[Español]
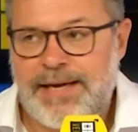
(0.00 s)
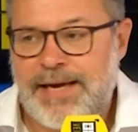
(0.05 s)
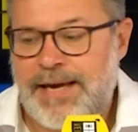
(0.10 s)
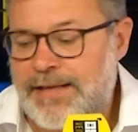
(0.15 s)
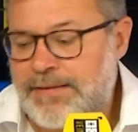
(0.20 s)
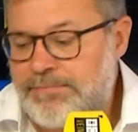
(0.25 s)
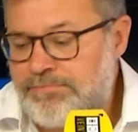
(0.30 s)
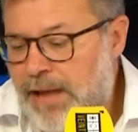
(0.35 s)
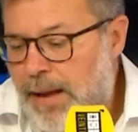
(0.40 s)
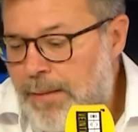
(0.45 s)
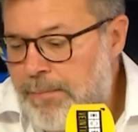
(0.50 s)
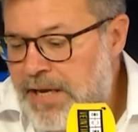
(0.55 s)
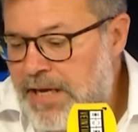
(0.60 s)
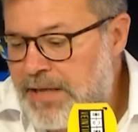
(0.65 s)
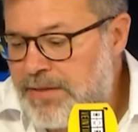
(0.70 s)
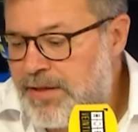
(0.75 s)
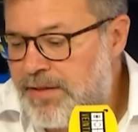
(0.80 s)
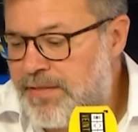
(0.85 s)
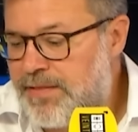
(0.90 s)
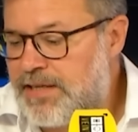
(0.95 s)
que
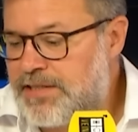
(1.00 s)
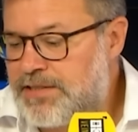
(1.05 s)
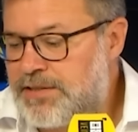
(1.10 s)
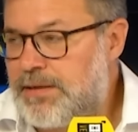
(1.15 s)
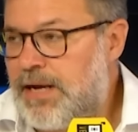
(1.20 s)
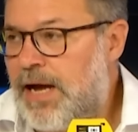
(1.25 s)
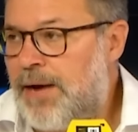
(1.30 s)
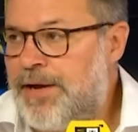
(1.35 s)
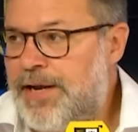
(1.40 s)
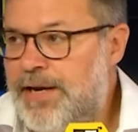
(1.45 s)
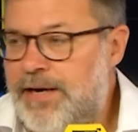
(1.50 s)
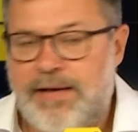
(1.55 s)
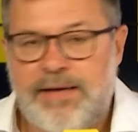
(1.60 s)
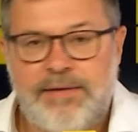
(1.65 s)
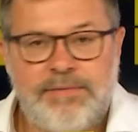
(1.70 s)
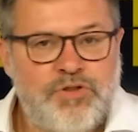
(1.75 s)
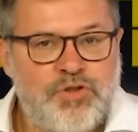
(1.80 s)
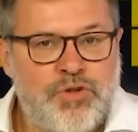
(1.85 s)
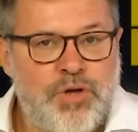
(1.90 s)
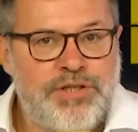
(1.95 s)
también dices, a ver,
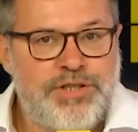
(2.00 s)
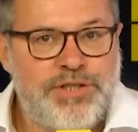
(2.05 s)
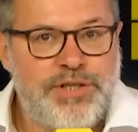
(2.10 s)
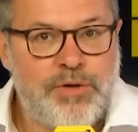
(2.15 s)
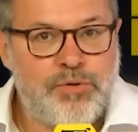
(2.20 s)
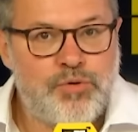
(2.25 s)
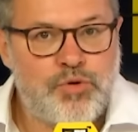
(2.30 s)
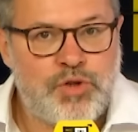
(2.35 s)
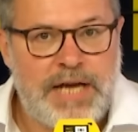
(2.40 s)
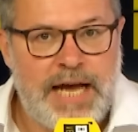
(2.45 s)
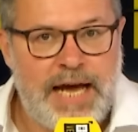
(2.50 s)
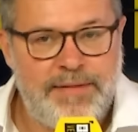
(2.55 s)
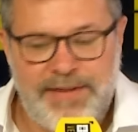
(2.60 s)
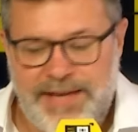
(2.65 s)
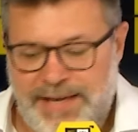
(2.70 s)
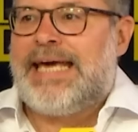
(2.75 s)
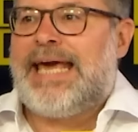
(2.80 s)
sois Euskadi.